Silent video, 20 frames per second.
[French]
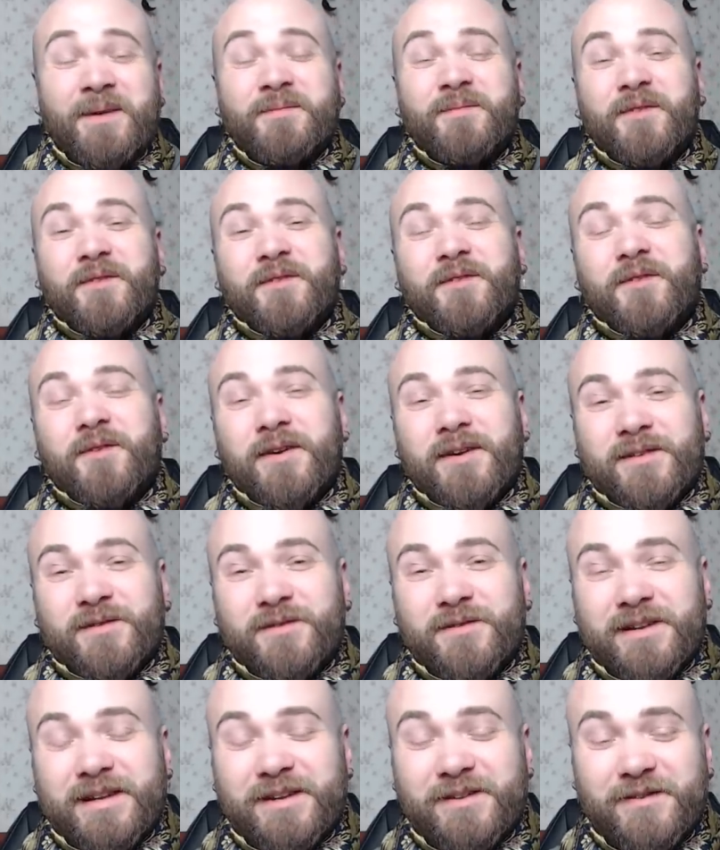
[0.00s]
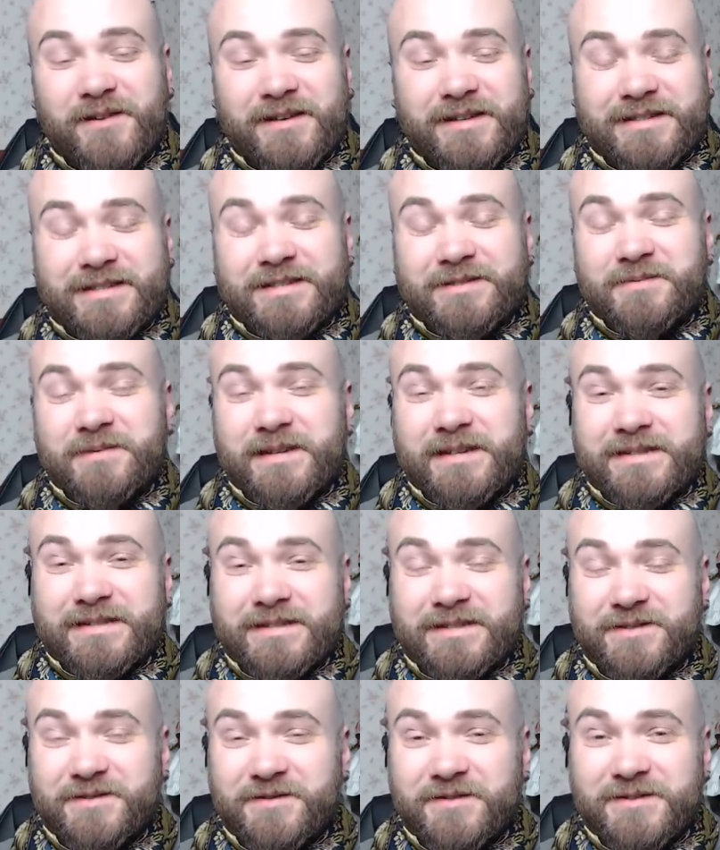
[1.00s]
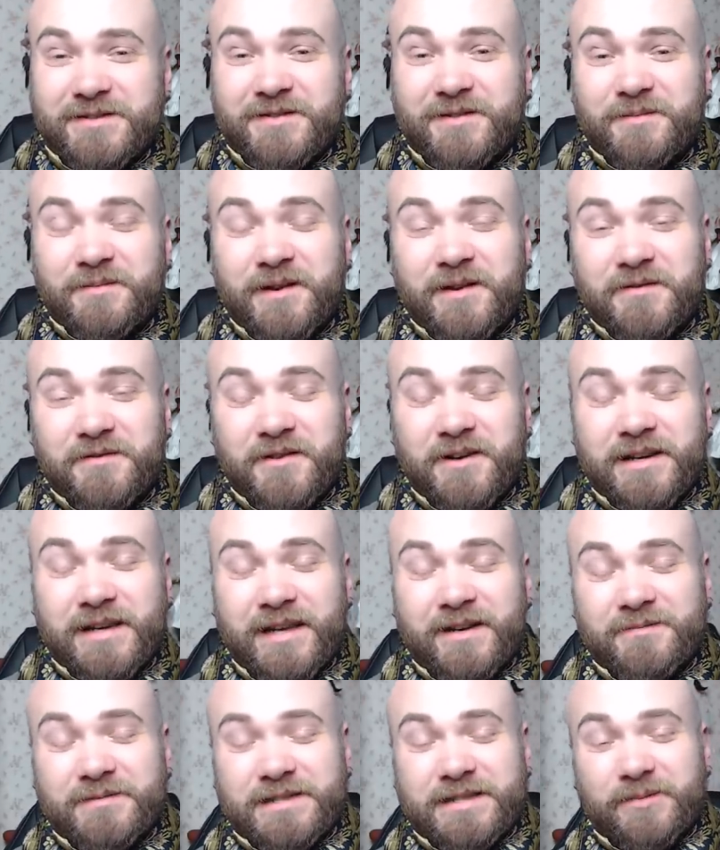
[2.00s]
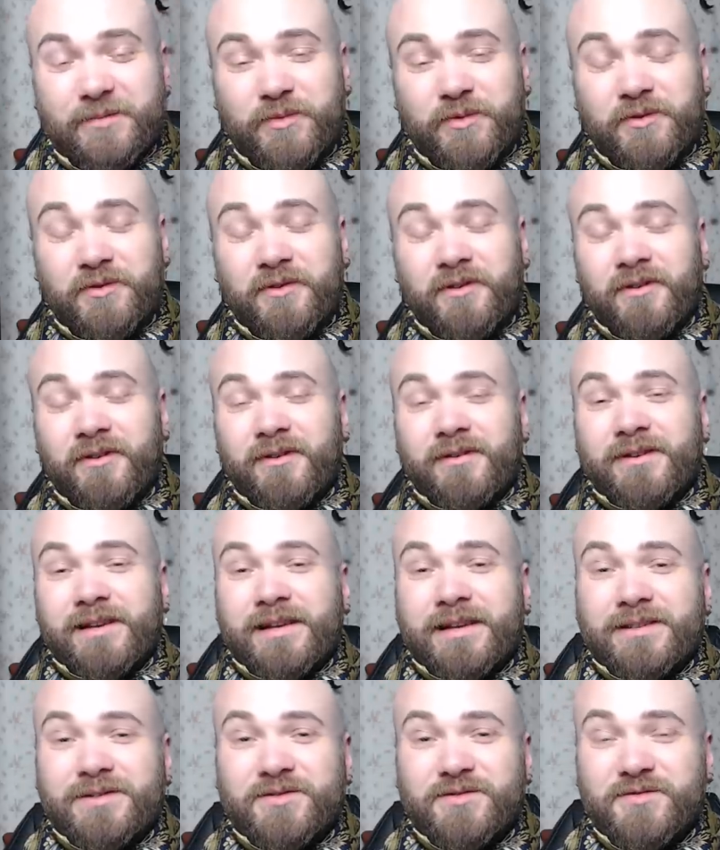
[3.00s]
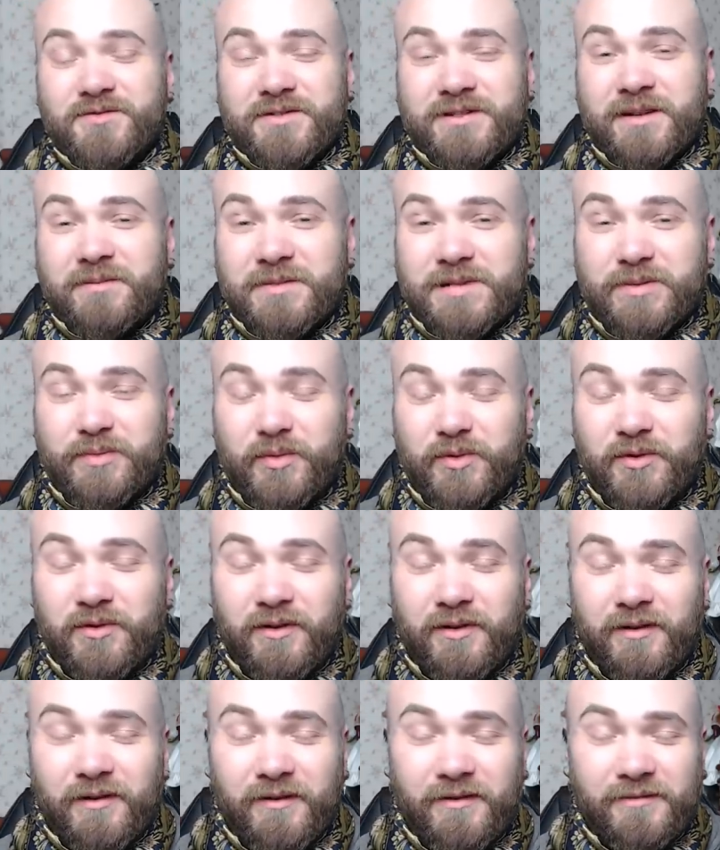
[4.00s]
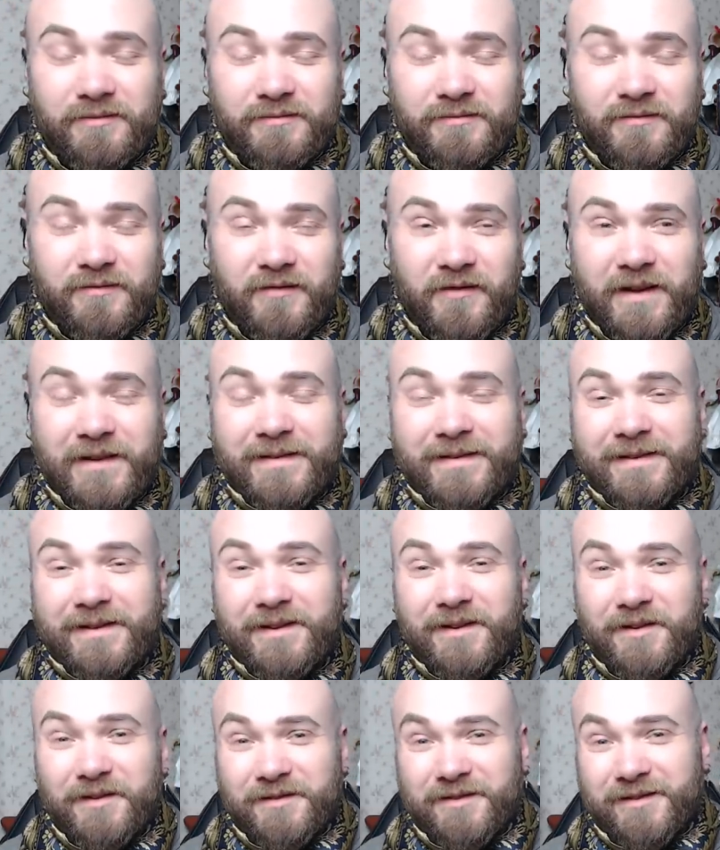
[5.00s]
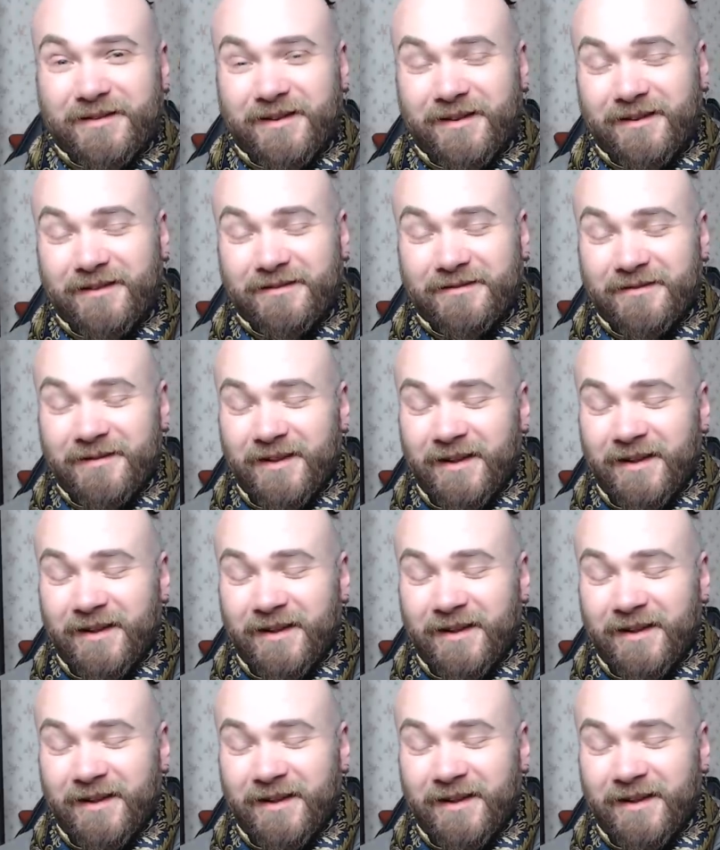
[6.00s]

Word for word: bon, croisons les doigts, j'espère que c'est juste ma voix qui est un petit peu, euh, qui est juste un petit peu euh, vacillante. Hein.